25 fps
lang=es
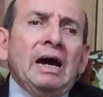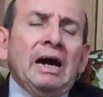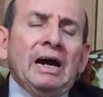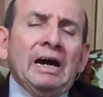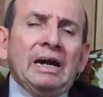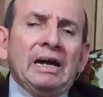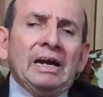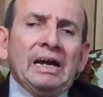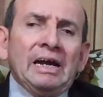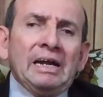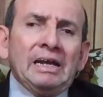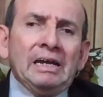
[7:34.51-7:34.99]

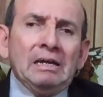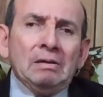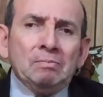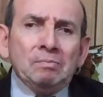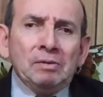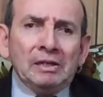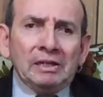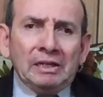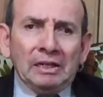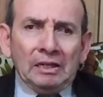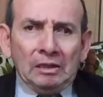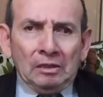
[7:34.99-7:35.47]
a aquella
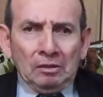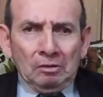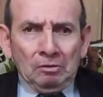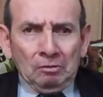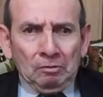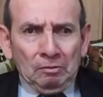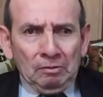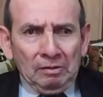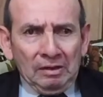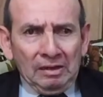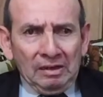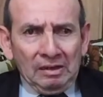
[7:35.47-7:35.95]

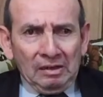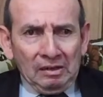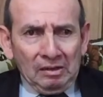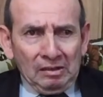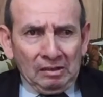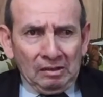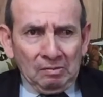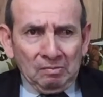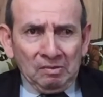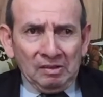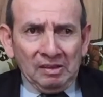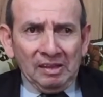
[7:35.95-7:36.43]
invitación que
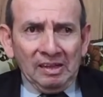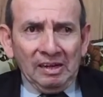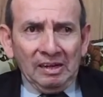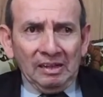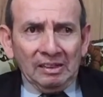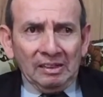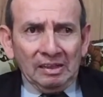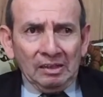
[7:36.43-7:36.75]
recibí de la